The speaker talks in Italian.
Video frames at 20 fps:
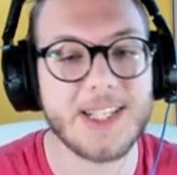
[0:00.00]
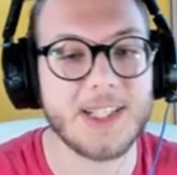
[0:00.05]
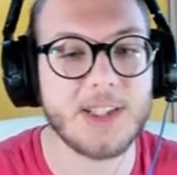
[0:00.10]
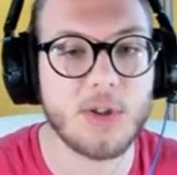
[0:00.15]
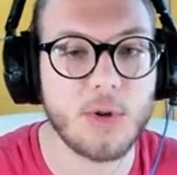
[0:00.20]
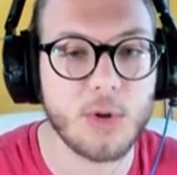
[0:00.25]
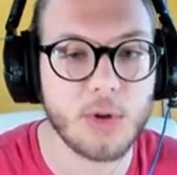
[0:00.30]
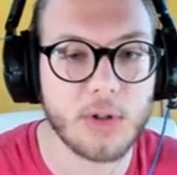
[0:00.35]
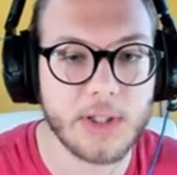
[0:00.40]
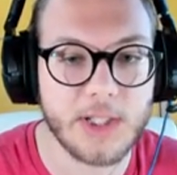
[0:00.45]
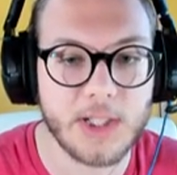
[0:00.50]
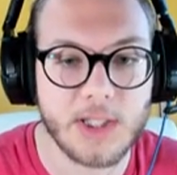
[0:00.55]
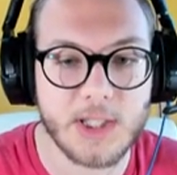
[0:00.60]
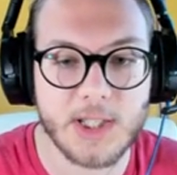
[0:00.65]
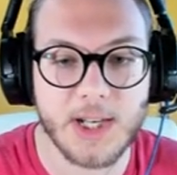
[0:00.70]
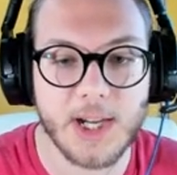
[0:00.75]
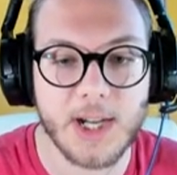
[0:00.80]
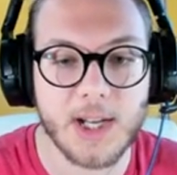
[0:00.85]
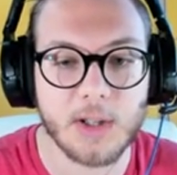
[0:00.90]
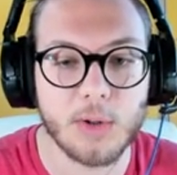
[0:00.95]

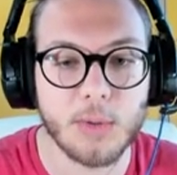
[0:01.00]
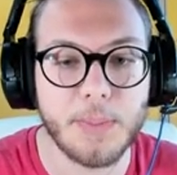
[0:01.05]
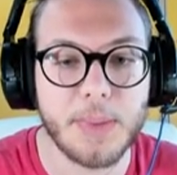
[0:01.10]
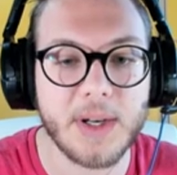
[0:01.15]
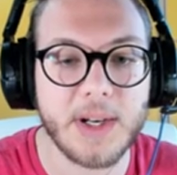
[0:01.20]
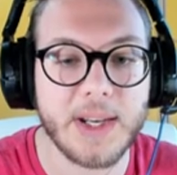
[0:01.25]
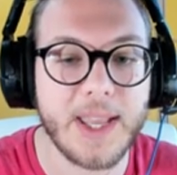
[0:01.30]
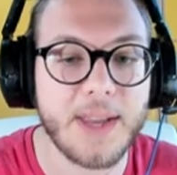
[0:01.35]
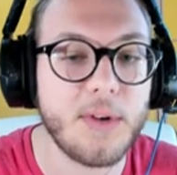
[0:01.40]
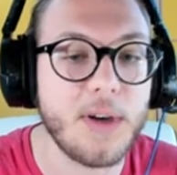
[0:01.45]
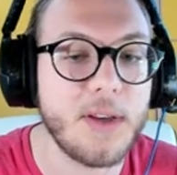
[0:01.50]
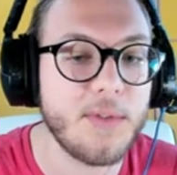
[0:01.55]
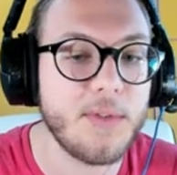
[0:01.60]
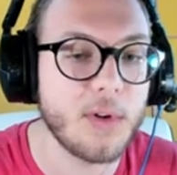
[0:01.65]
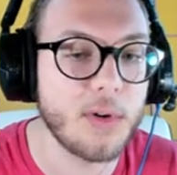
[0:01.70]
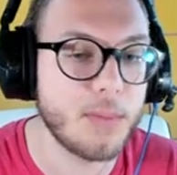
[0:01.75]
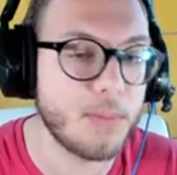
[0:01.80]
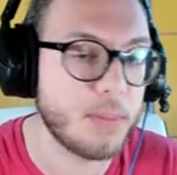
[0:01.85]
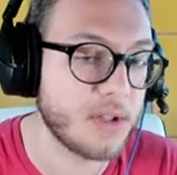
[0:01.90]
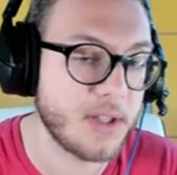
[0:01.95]
scortecciato perché
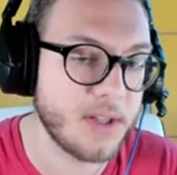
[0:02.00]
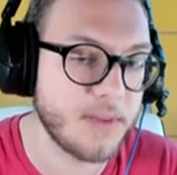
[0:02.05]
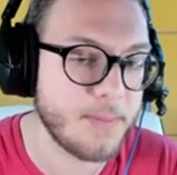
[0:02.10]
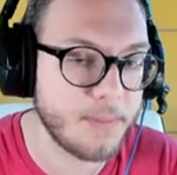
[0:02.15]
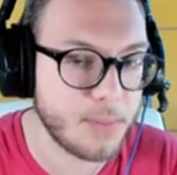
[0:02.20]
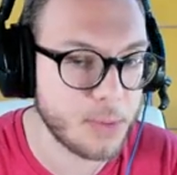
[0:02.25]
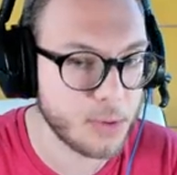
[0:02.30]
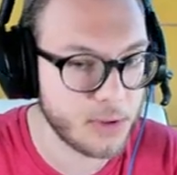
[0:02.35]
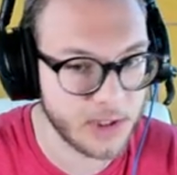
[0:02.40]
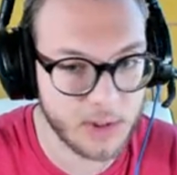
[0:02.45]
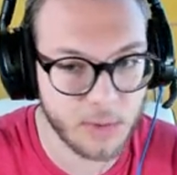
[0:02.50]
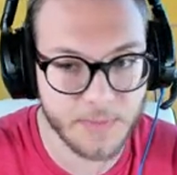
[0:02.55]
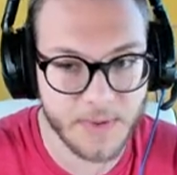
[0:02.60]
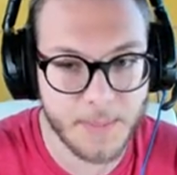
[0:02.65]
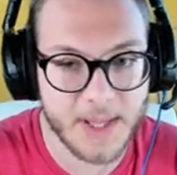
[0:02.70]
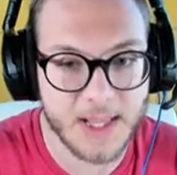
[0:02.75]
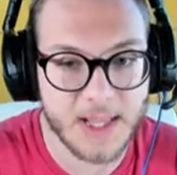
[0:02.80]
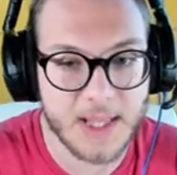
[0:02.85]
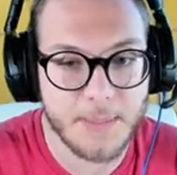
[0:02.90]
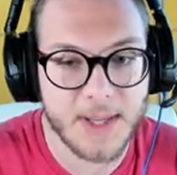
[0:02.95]
volevo pote potete
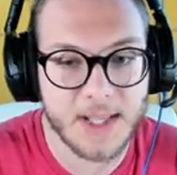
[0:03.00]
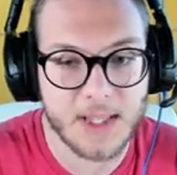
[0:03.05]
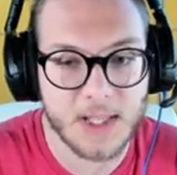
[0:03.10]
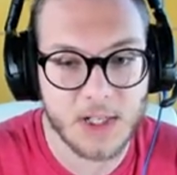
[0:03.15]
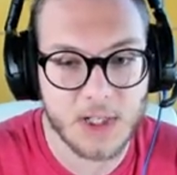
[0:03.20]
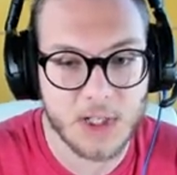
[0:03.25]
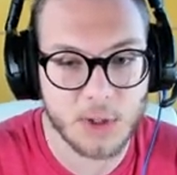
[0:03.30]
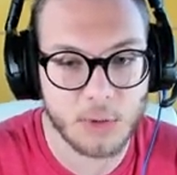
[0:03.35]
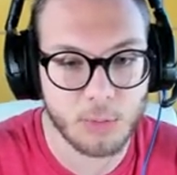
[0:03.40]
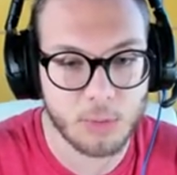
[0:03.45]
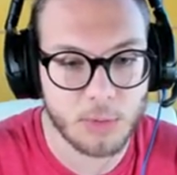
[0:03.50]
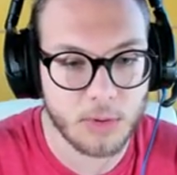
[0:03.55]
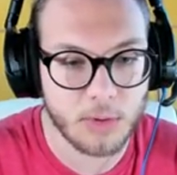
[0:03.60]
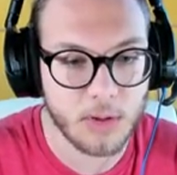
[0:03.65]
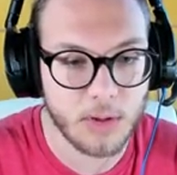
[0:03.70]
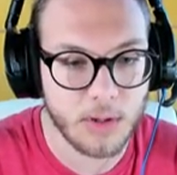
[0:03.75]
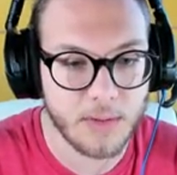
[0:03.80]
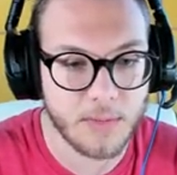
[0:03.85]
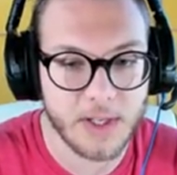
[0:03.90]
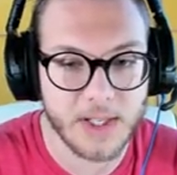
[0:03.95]
ovviamente metterci tutto quello
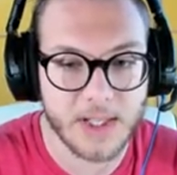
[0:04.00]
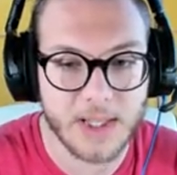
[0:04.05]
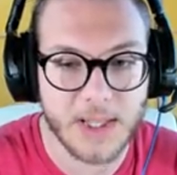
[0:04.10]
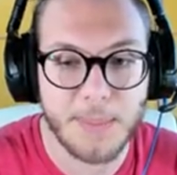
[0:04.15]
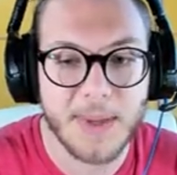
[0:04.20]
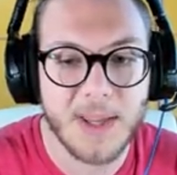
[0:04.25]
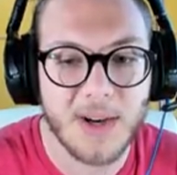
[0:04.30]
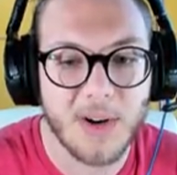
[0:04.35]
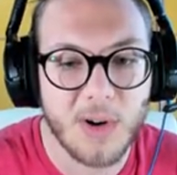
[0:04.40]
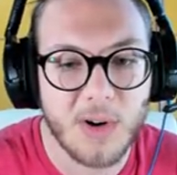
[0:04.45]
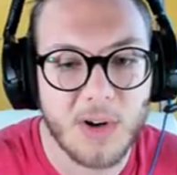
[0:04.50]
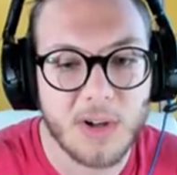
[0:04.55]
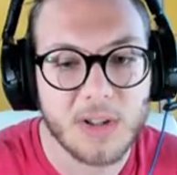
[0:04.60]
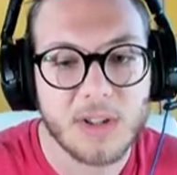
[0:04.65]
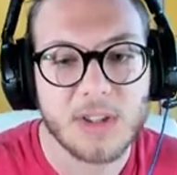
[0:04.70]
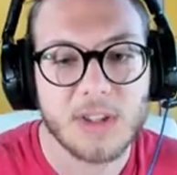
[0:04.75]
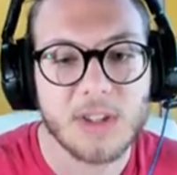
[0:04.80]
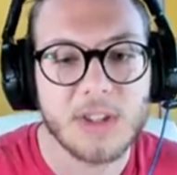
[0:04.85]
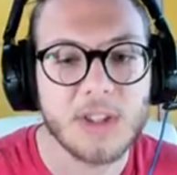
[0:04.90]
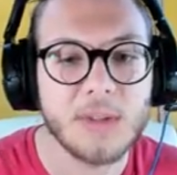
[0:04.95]
che volete però
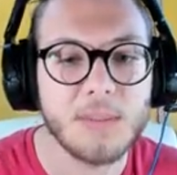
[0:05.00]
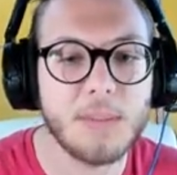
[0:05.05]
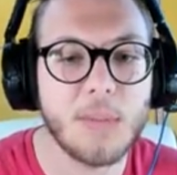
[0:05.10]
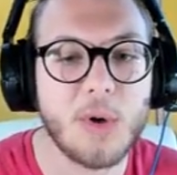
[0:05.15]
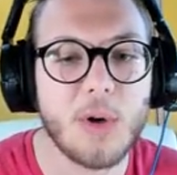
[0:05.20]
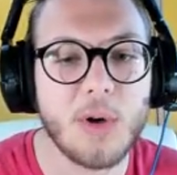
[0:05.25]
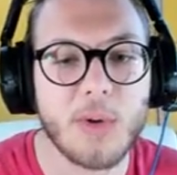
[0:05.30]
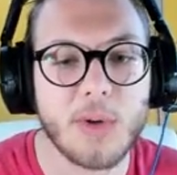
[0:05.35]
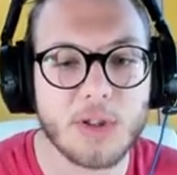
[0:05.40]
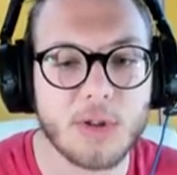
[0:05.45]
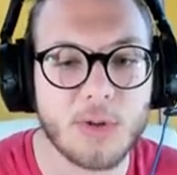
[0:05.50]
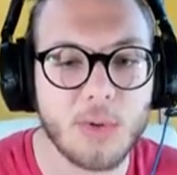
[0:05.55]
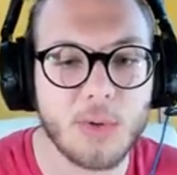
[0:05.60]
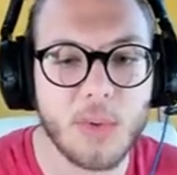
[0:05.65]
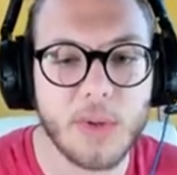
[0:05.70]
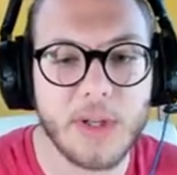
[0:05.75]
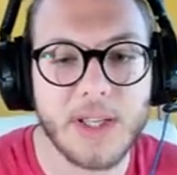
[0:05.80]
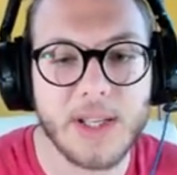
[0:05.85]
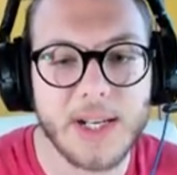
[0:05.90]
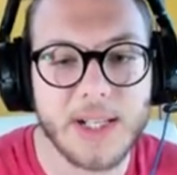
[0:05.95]
boh questo
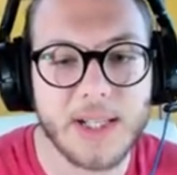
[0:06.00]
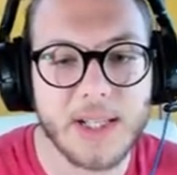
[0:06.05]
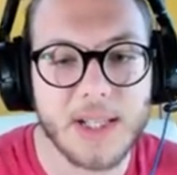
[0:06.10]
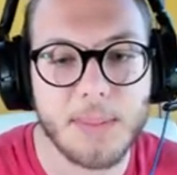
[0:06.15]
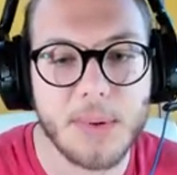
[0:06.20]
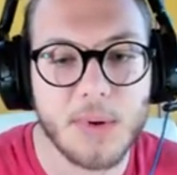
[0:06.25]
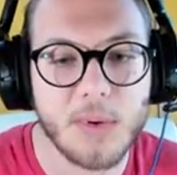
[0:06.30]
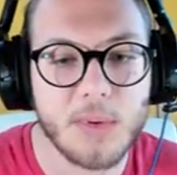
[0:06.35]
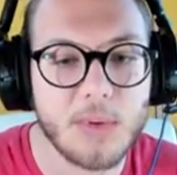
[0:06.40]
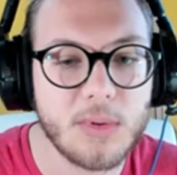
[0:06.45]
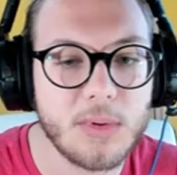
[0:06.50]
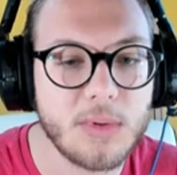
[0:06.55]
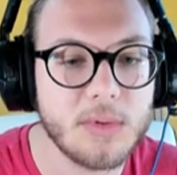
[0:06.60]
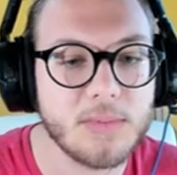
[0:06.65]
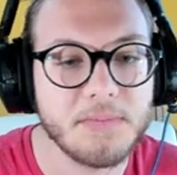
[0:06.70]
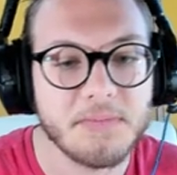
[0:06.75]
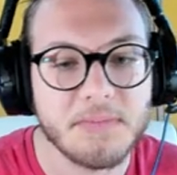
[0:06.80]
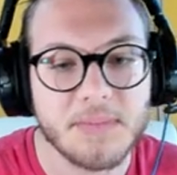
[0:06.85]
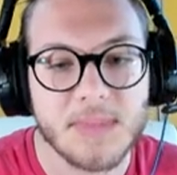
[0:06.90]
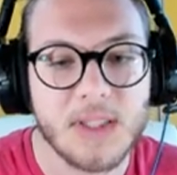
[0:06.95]
qui rende più
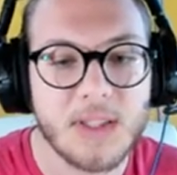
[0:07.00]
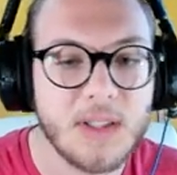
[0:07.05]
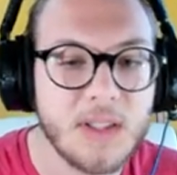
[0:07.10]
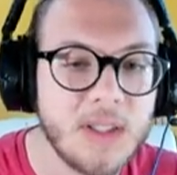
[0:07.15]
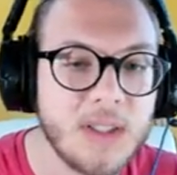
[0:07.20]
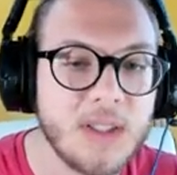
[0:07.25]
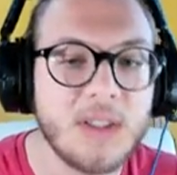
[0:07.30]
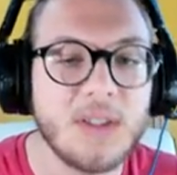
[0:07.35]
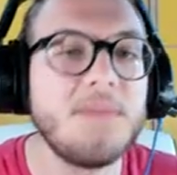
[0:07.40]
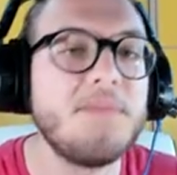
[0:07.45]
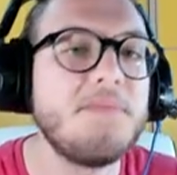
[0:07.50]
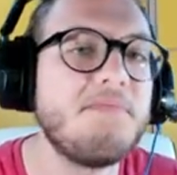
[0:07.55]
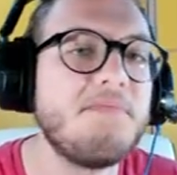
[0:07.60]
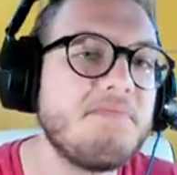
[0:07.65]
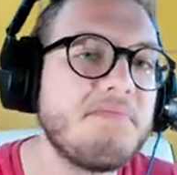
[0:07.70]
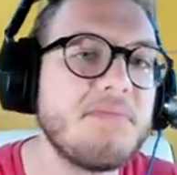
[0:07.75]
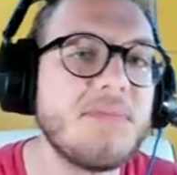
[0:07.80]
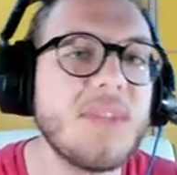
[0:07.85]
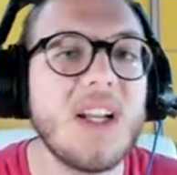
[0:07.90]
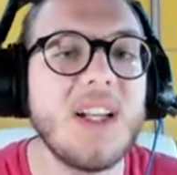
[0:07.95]

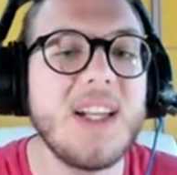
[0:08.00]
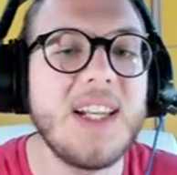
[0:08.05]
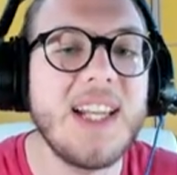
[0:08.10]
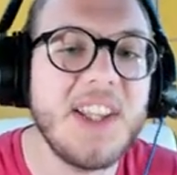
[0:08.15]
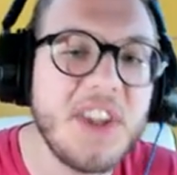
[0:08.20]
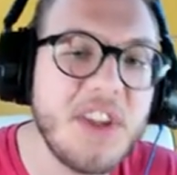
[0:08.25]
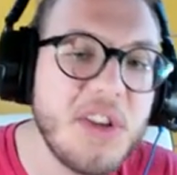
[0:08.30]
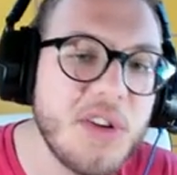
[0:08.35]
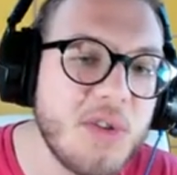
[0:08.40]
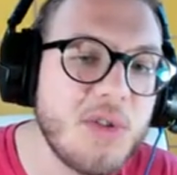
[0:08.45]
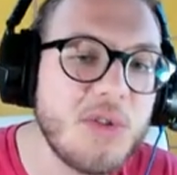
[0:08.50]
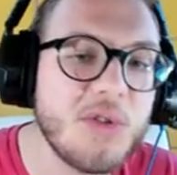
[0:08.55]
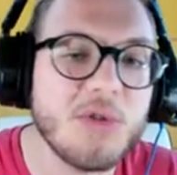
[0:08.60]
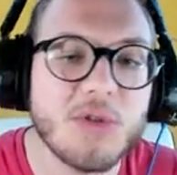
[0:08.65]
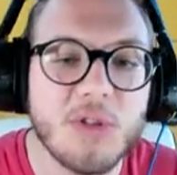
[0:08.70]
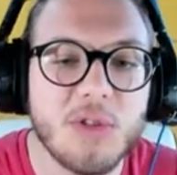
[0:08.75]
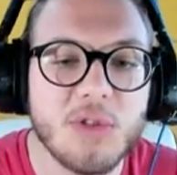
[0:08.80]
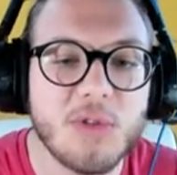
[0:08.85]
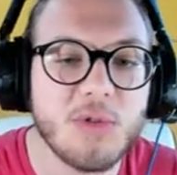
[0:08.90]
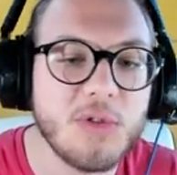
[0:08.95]

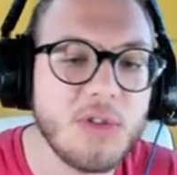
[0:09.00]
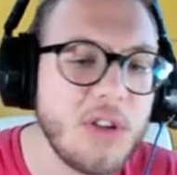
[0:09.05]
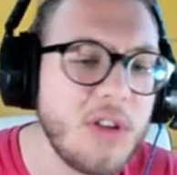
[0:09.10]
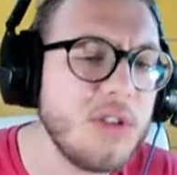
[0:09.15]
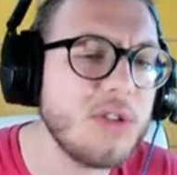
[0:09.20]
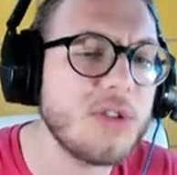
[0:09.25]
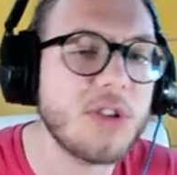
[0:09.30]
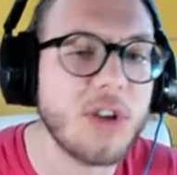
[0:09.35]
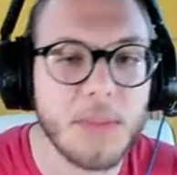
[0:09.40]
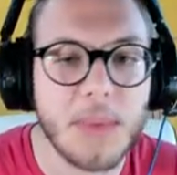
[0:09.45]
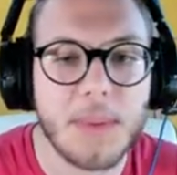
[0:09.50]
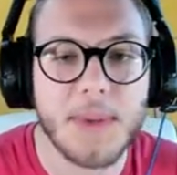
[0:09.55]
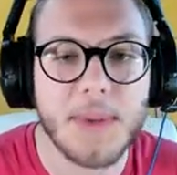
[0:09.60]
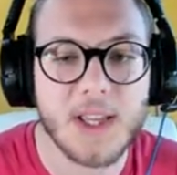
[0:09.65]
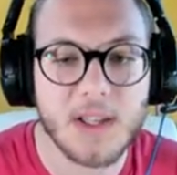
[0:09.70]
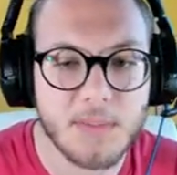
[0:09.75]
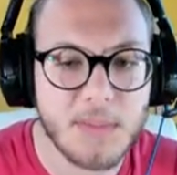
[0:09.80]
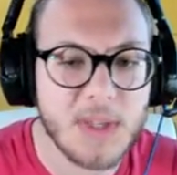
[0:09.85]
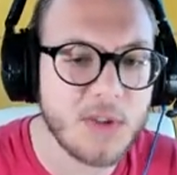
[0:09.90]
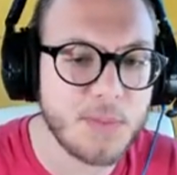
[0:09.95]
legnoso il tutto, non lo so, mi,
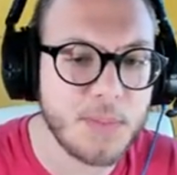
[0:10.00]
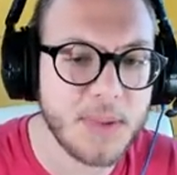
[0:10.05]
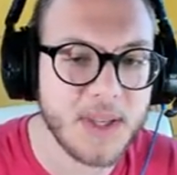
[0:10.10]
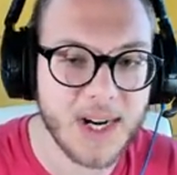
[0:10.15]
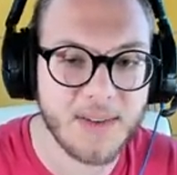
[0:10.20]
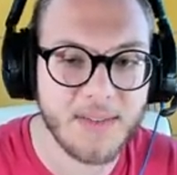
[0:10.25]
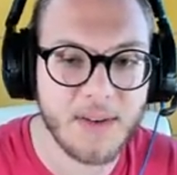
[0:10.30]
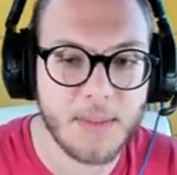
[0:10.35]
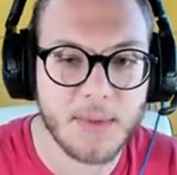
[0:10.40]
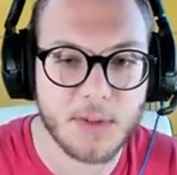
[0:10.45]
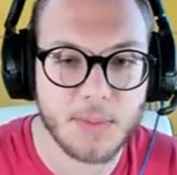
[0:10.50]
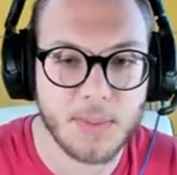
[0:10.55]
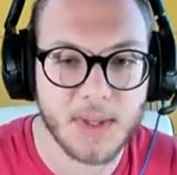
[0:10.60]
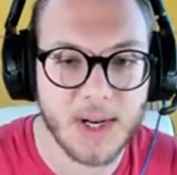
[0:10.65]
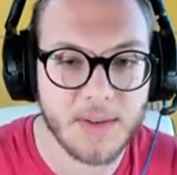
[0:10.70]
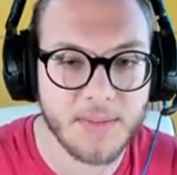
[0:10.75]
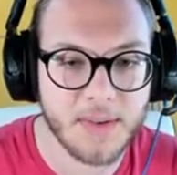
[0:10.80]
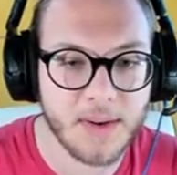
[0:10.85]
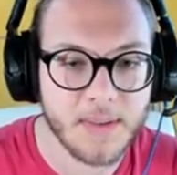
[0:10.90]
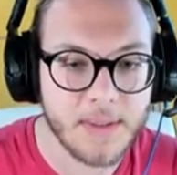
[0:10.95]
mi ispirava, mi
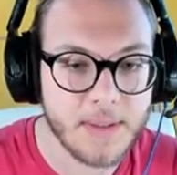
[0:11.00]
ispirava.